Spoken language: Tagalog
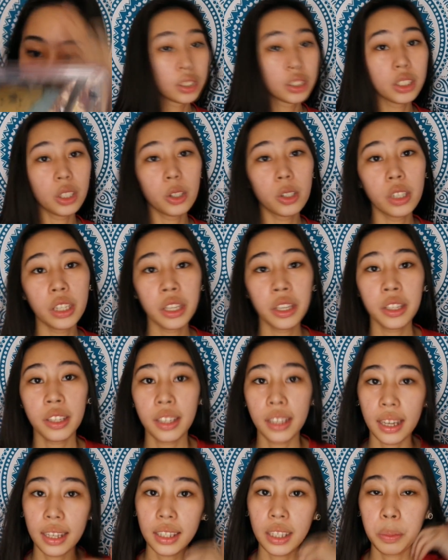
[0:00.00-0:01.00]
So,
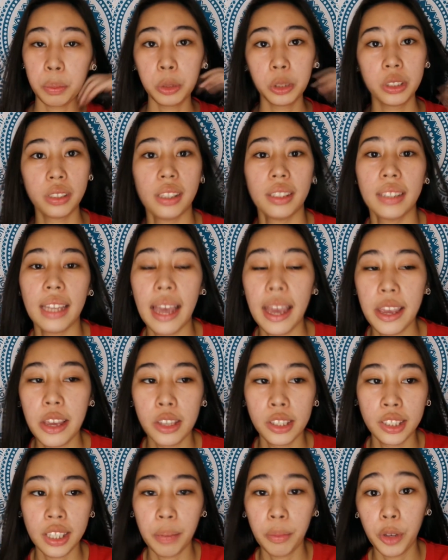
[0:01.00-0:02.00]
yun nga, tapos na
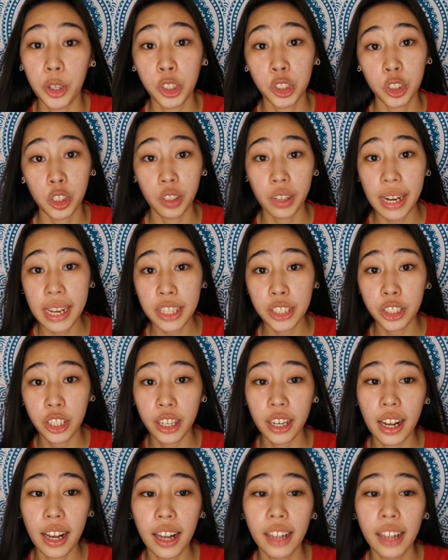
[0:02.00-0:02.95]
tayo sa moisturizer.